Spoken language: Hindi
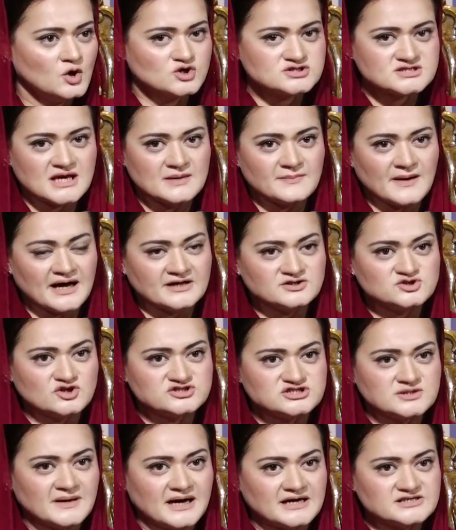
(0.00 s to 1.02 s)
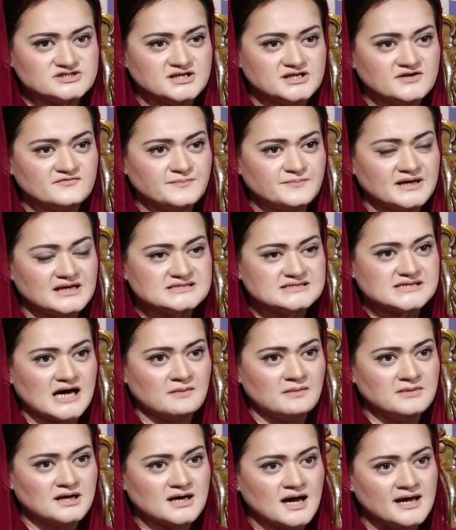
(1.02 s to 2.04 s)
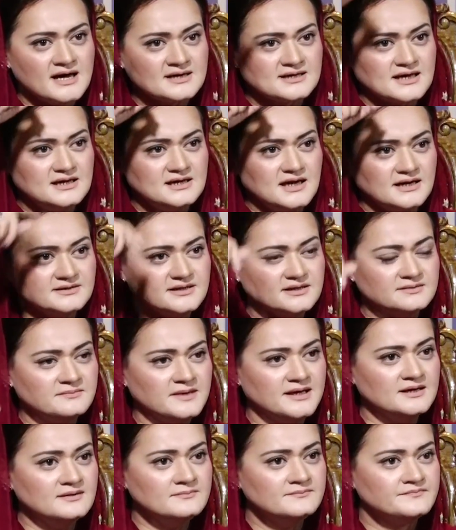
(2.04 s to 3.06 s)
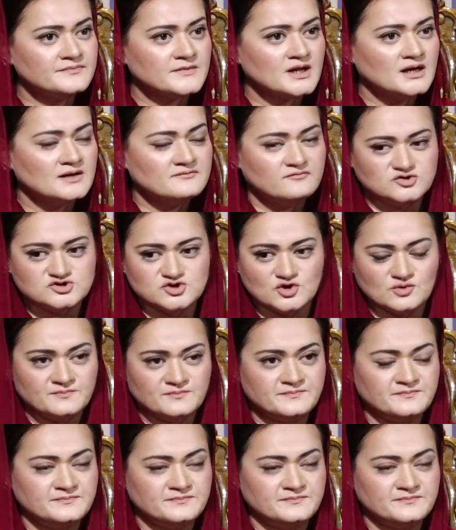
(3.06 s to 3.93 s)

उसके बाद जो शहबाज शरीफ पर इल्ज़ाम लगाया कि लंदन में वो जो